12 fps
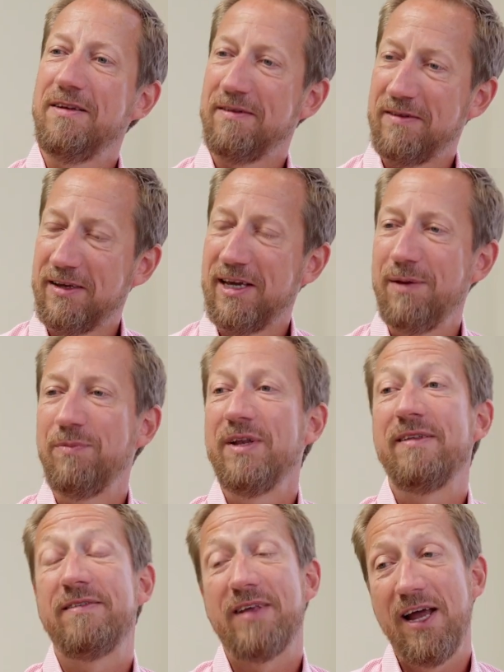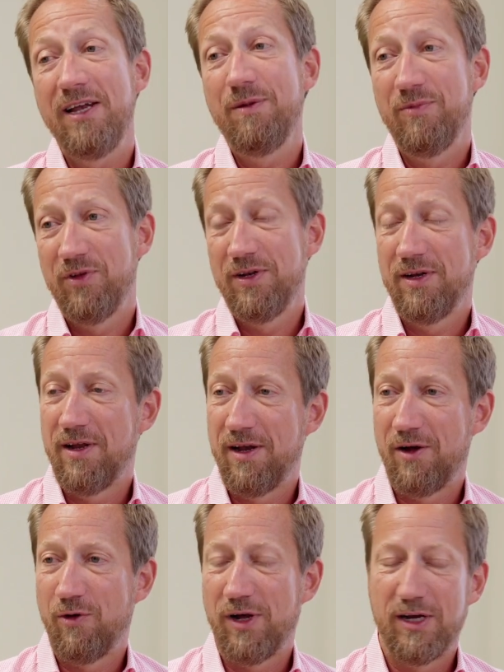dass ich eben in seinem Sinne dann
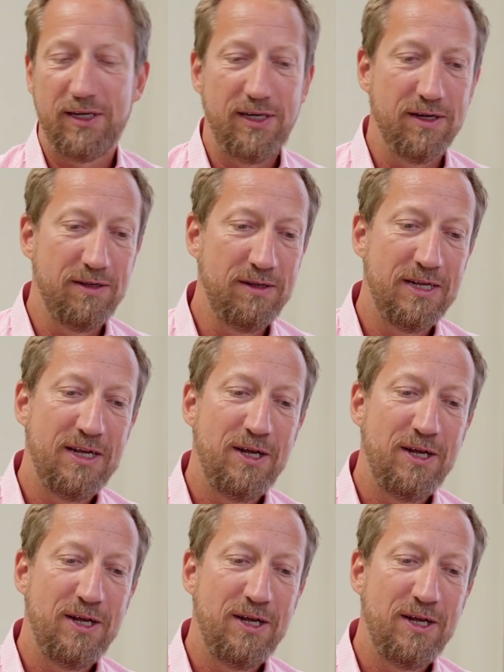auch agiere.